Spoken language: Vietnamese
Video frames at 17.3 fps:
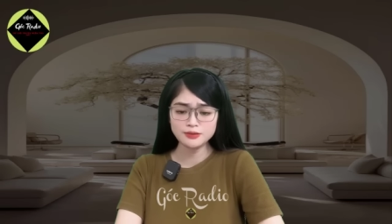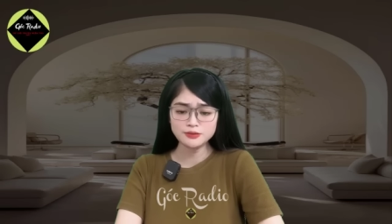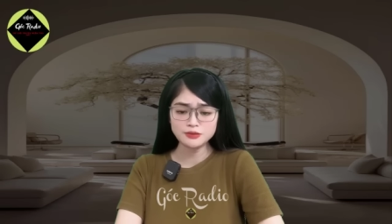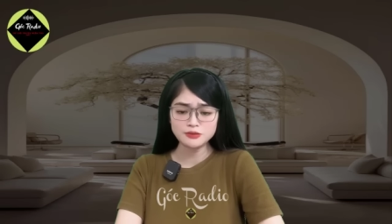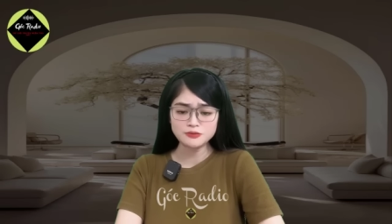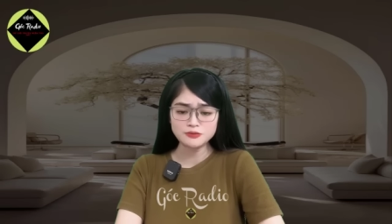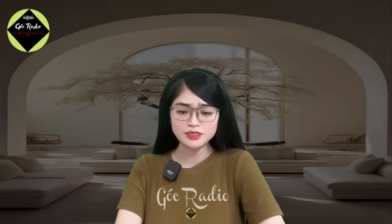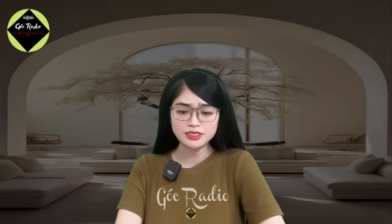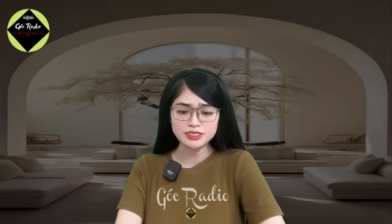
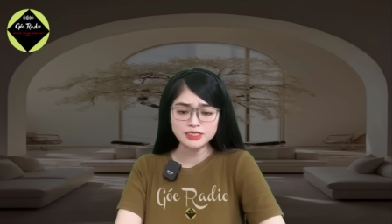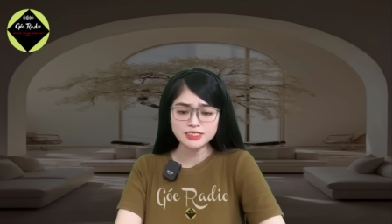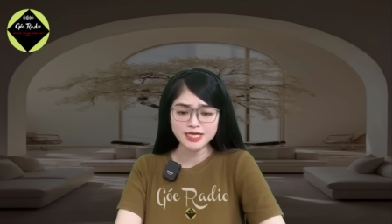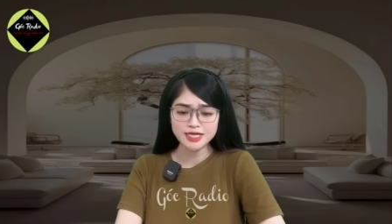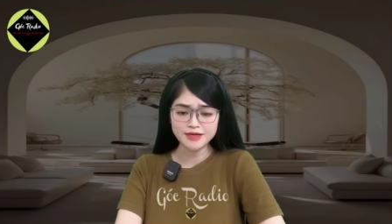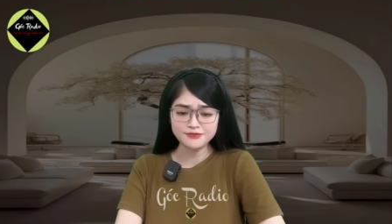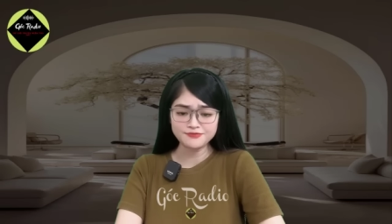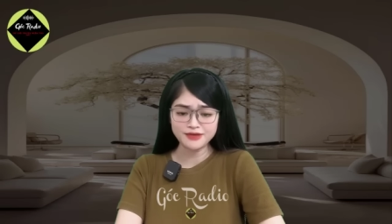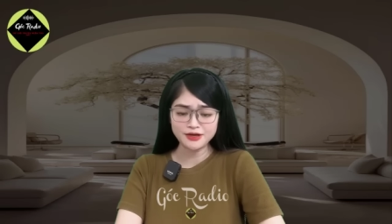Không khí
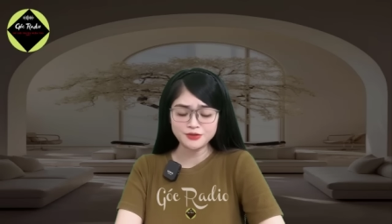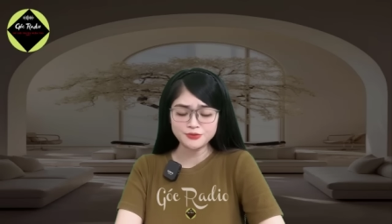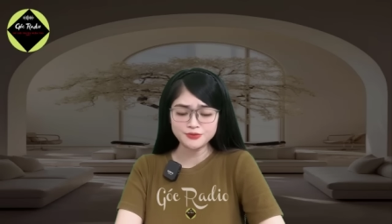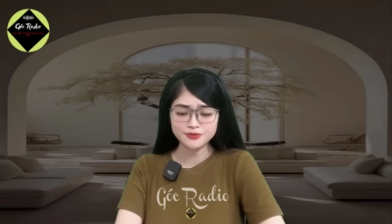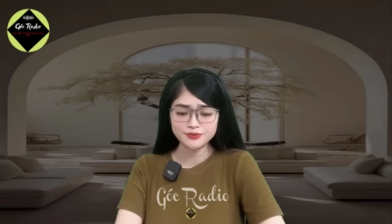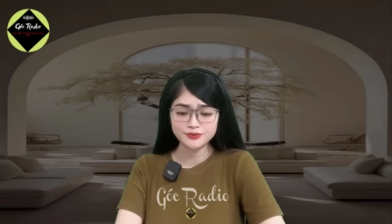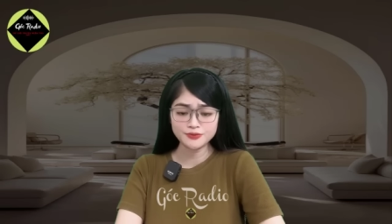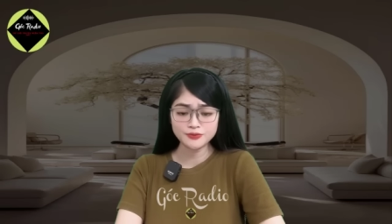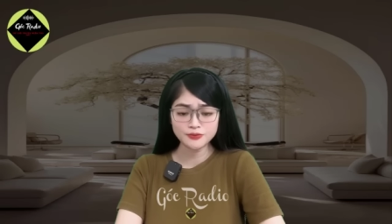tràn vào,
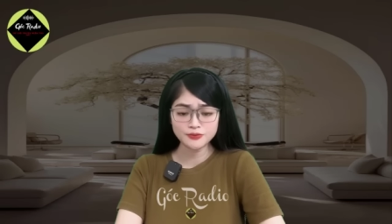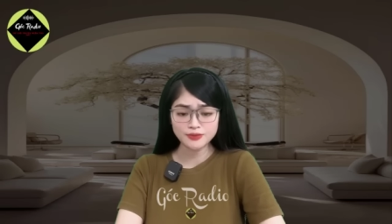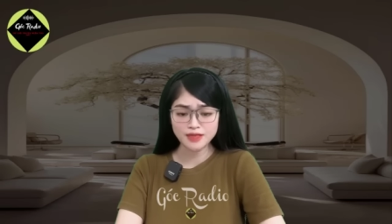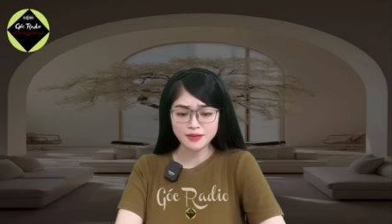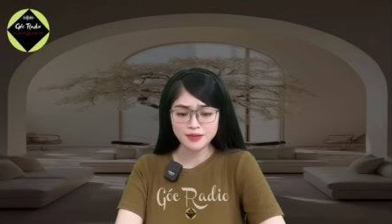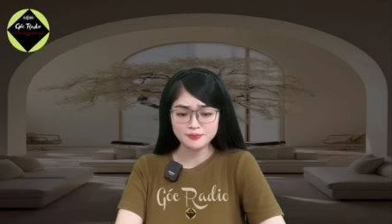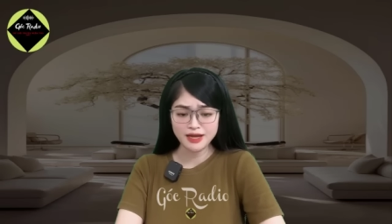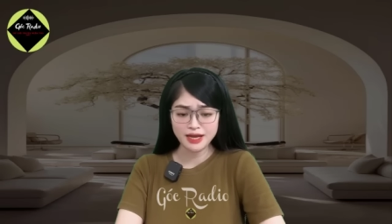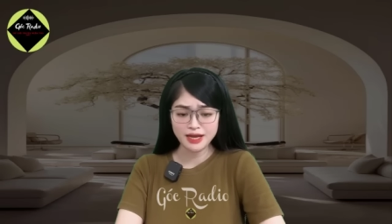tôi
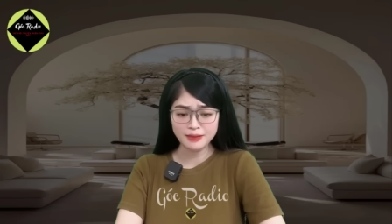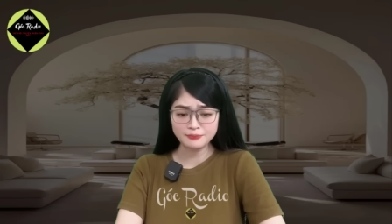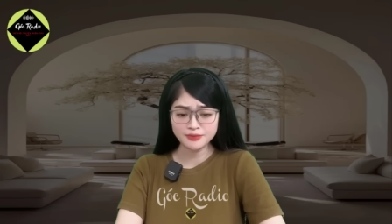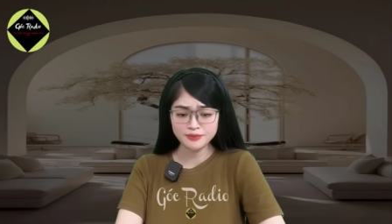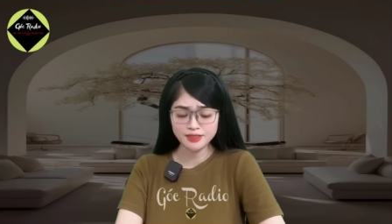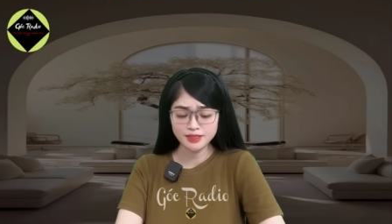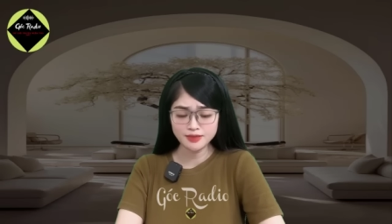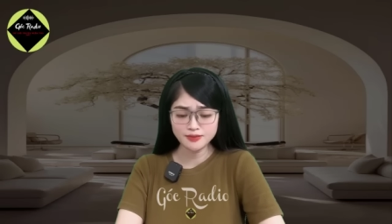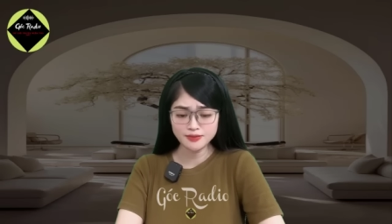tham
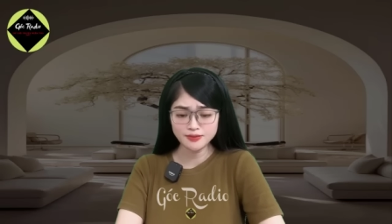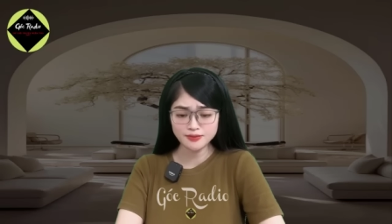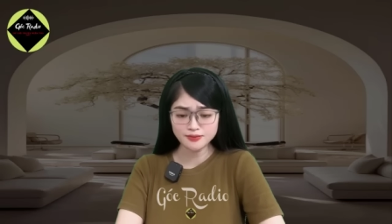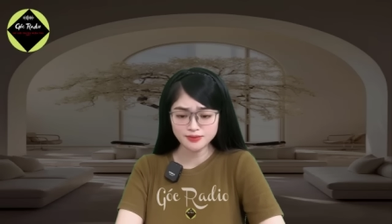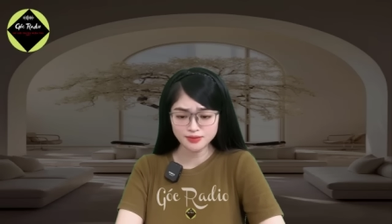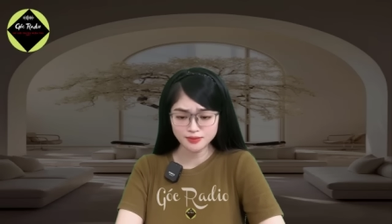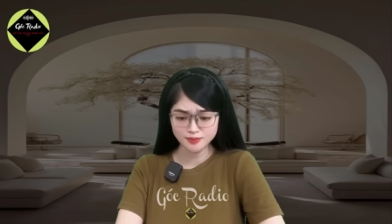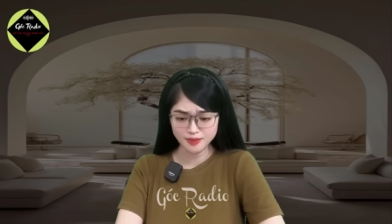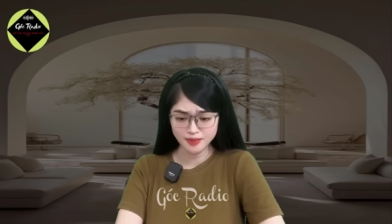lam hít thở
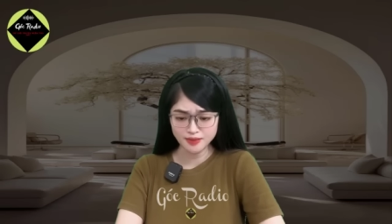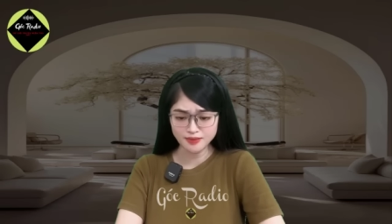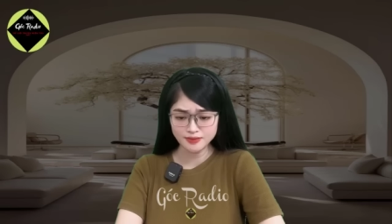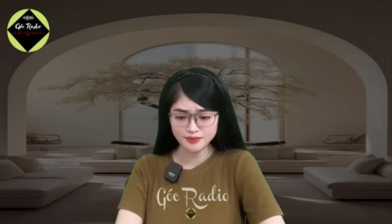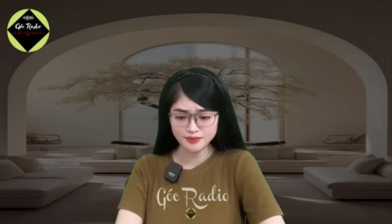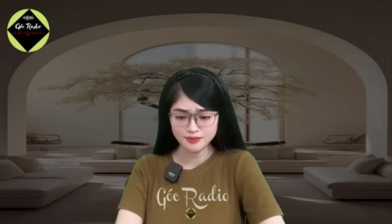từng hơi.